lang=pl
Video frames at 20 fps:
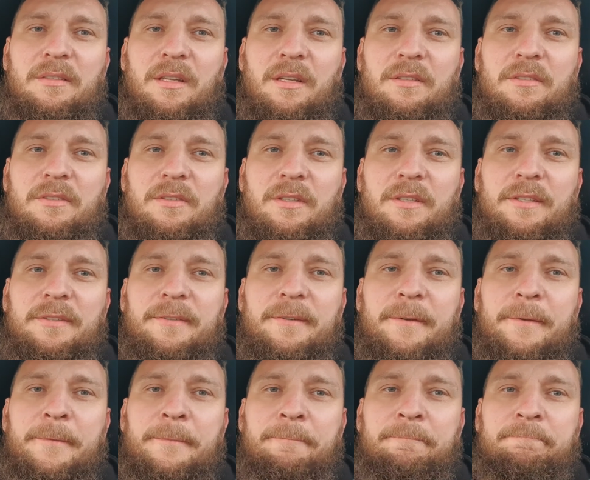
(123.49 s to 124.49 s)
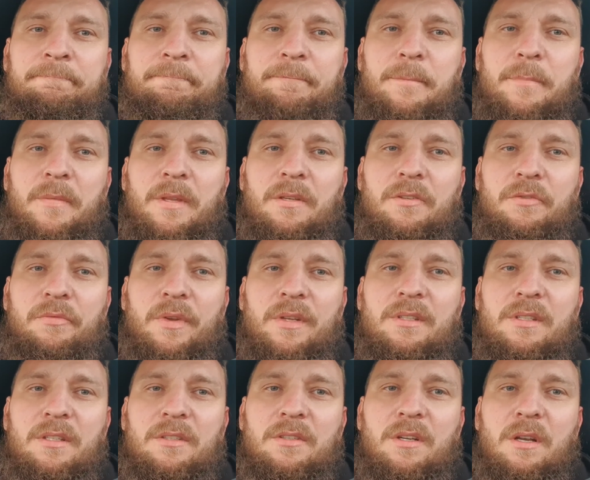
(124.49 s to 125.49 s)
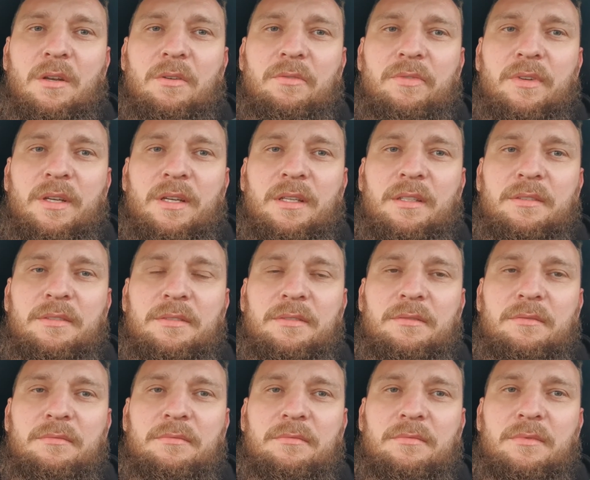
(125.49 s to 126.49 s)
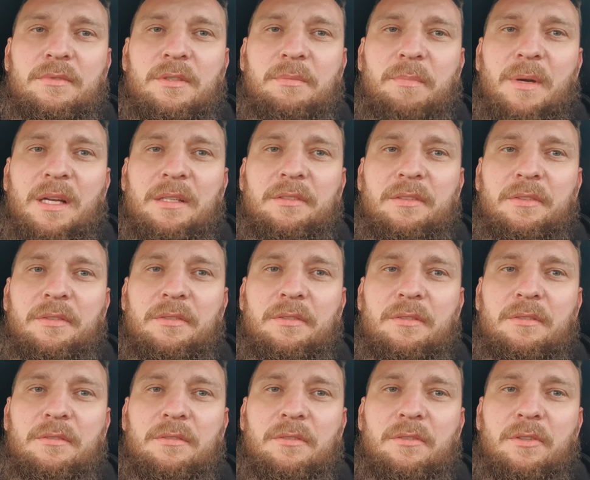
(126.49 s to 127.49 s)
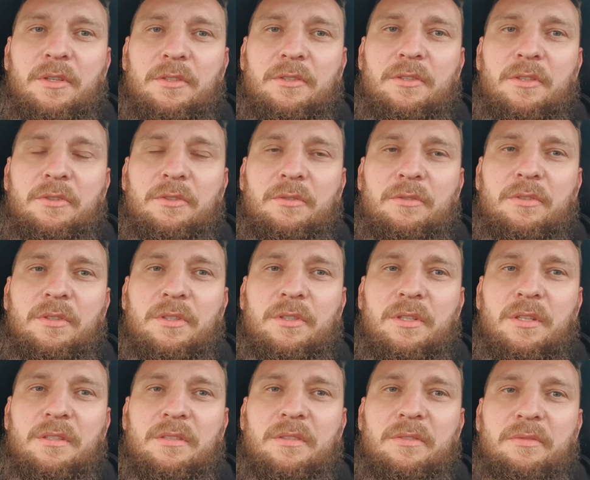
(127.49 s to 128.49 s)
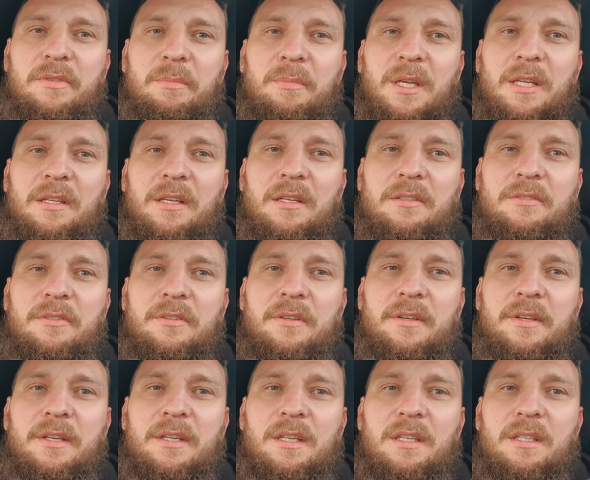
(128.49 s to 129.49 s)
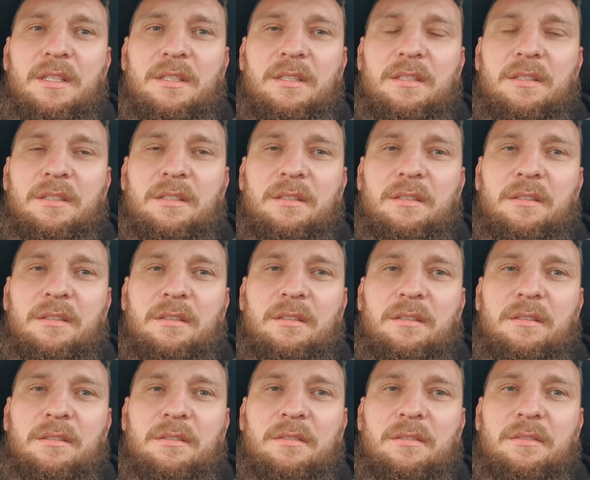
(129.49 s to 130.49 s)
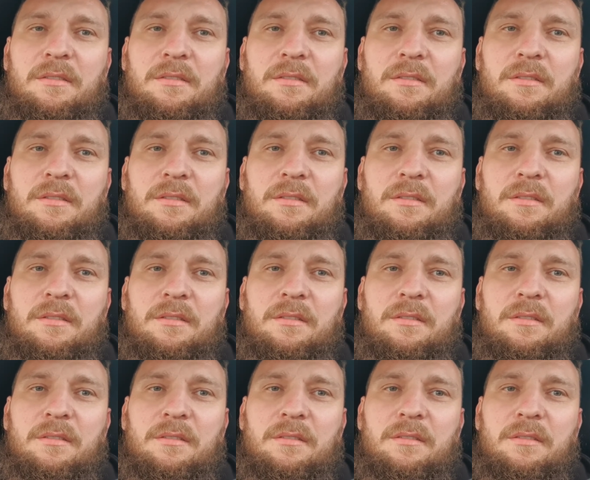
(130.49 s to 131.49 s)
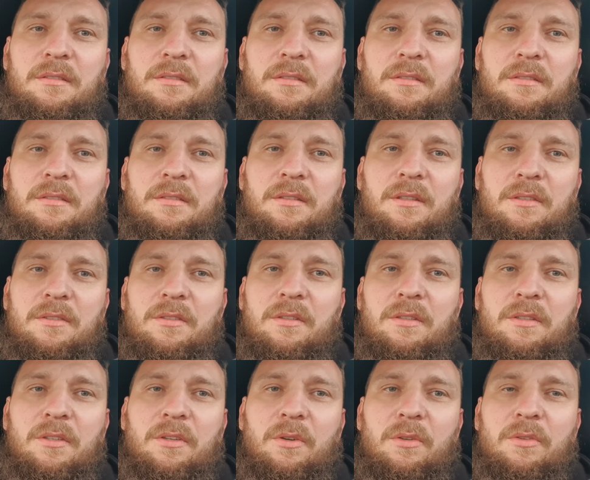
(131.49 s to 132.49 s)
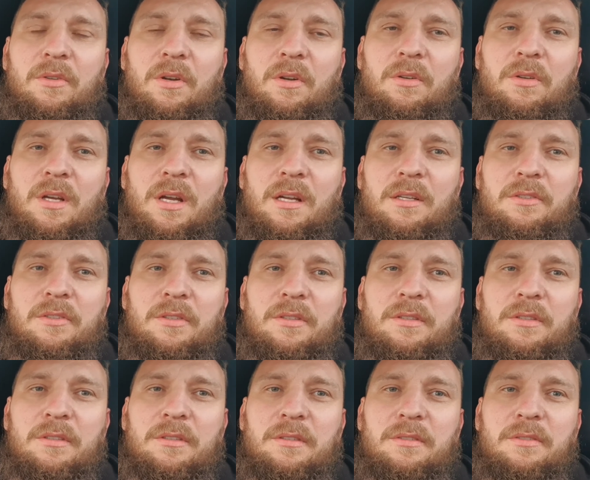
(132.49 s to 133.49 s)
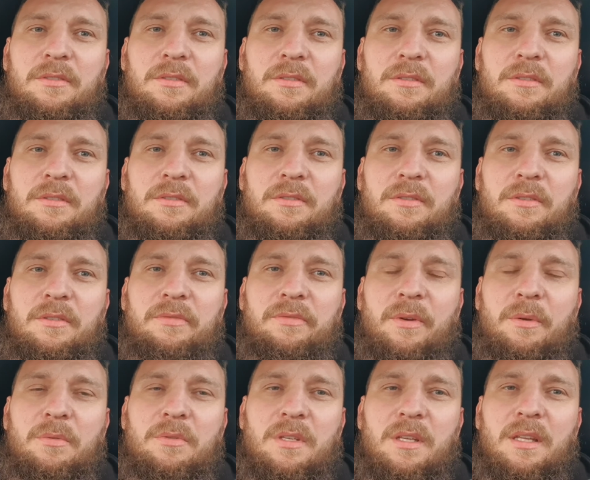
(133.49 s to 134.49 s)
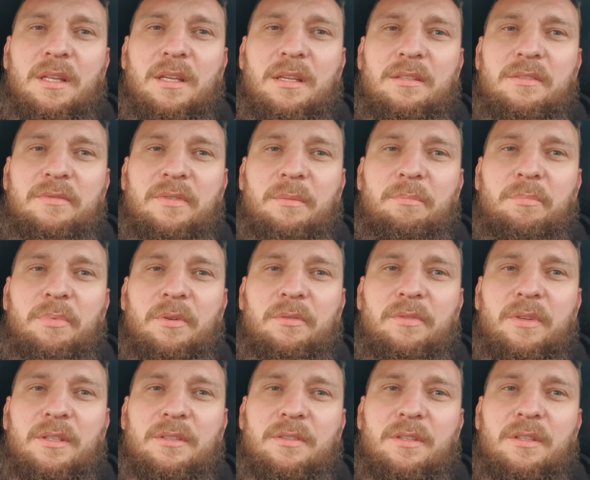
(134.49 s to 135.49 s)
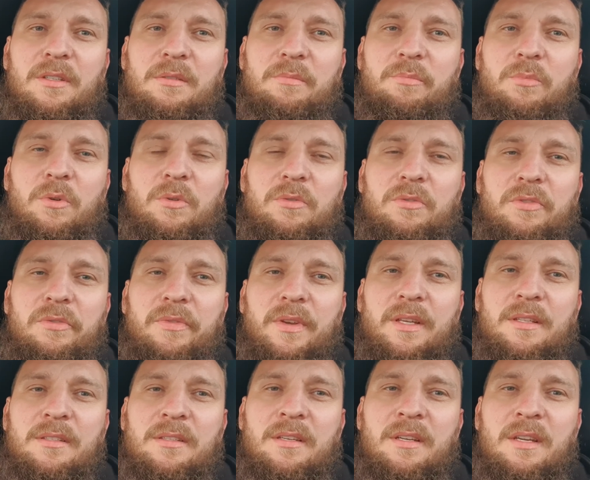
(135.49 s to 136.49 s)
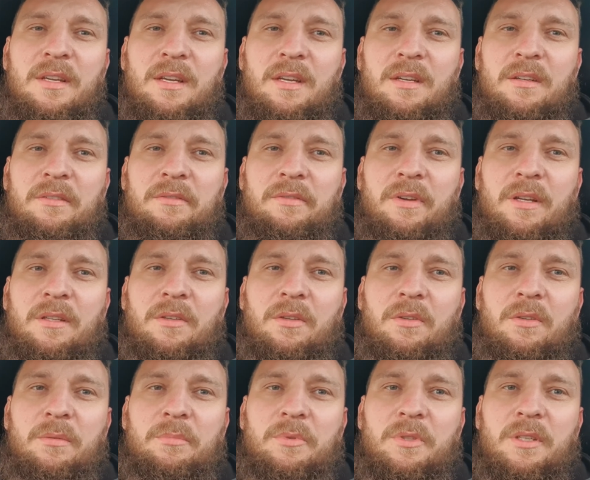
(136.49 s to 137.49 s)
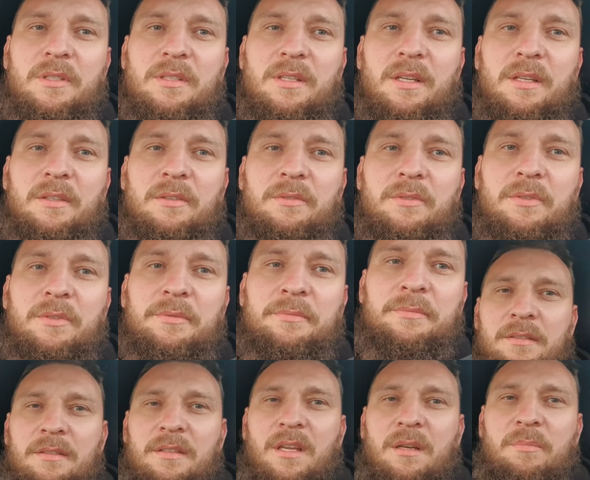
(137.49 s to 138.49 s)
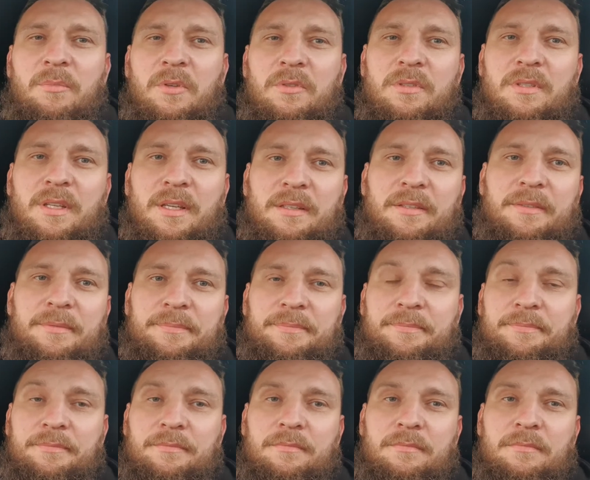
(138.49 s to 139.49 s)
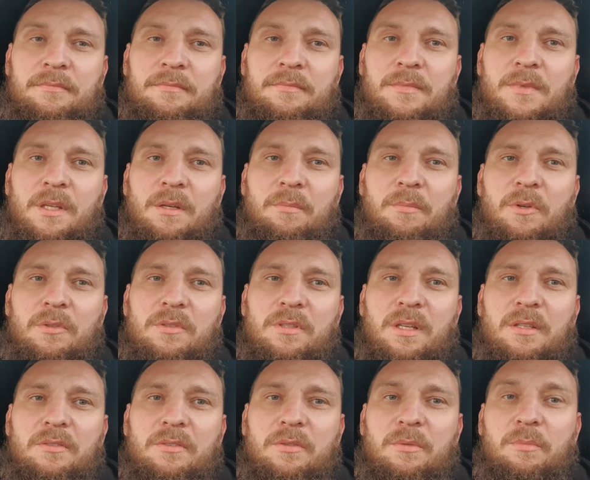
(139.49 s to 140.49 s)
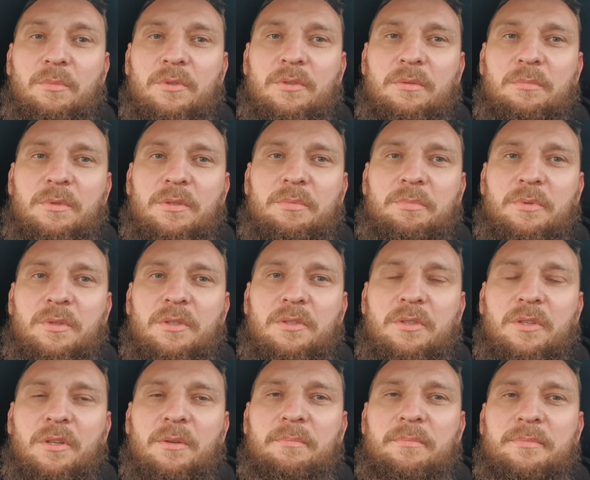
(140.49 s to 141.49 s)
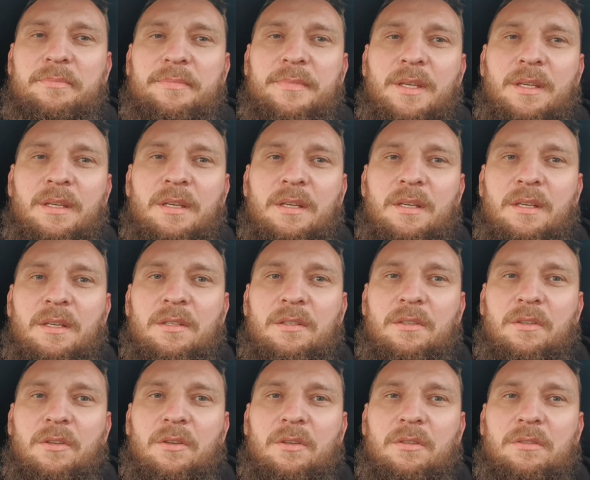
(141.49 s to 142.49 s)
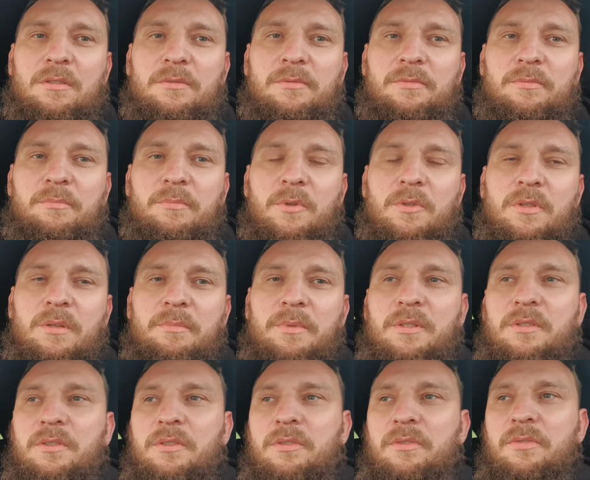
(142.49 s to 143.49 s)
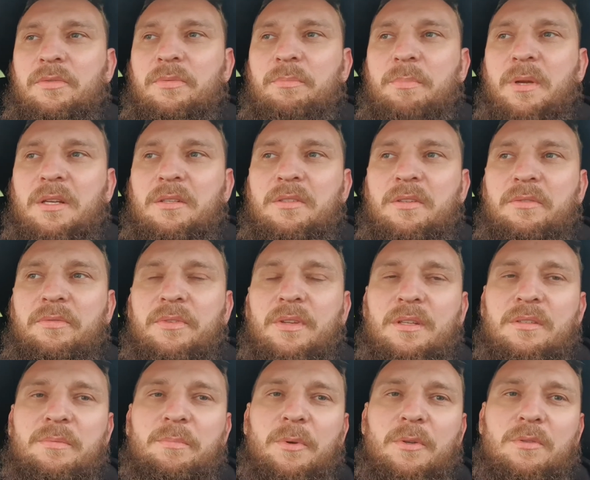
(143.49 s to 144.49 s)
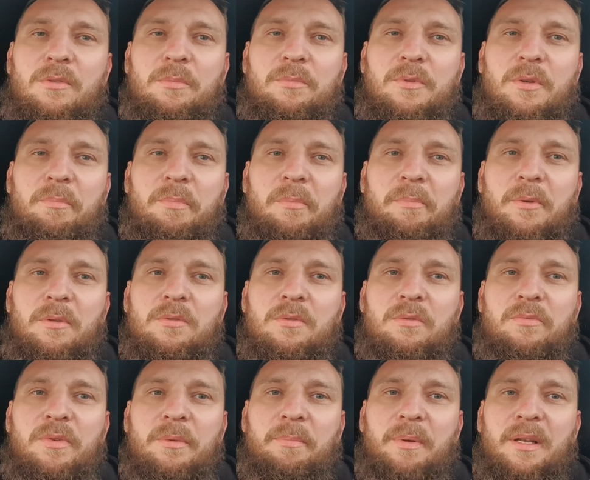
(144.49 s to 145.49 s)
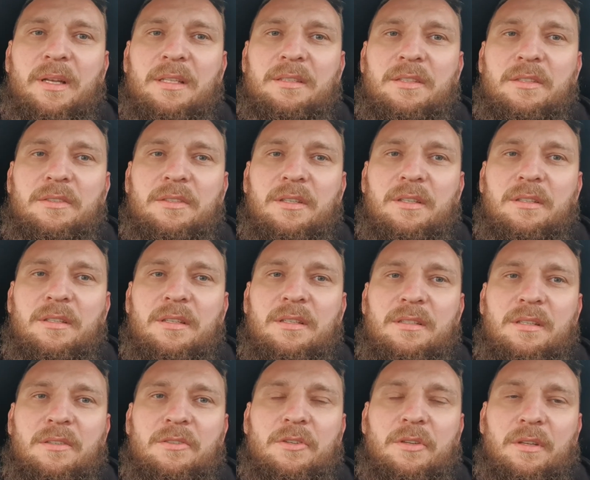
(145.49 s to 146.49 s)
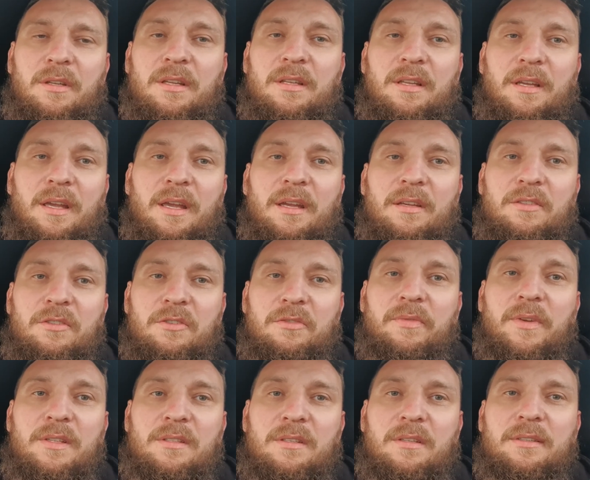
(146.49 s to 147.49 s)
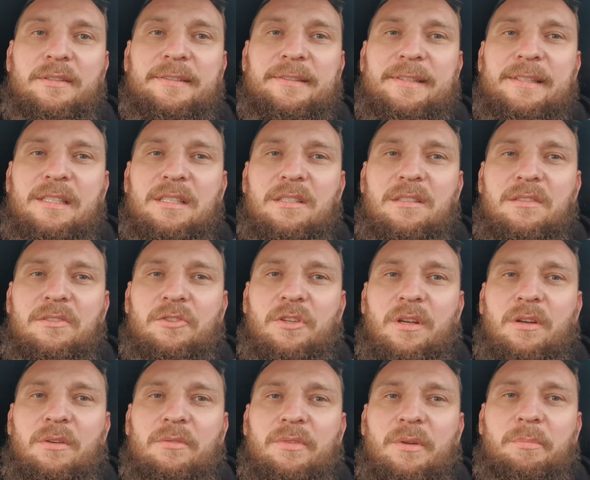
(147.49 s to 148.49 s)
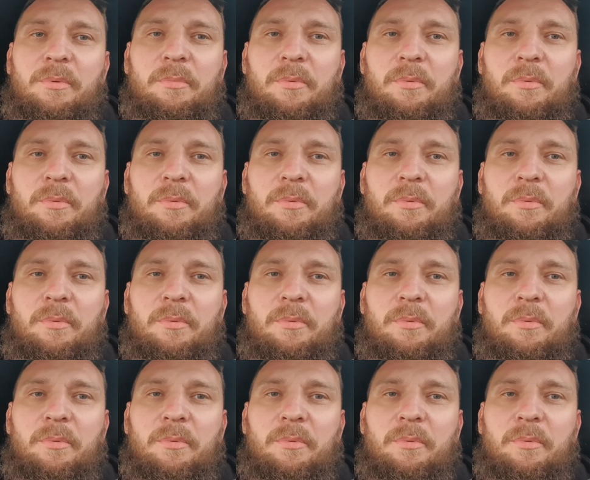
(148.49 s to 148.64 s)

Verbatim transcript: Także świece żarowe dbać, 60 tysięcy wymieniać. I, I, jeżeli kontrolka czy, czy, czy VCDS Wam powie, że jest błąd świec, warto tym się zająć. Termostat. Termostat, czy może być przyczyną? no, może być bardziej w ten sposób, że po prostu wypalanie się nie zaczyna, tak jak świece żarowe.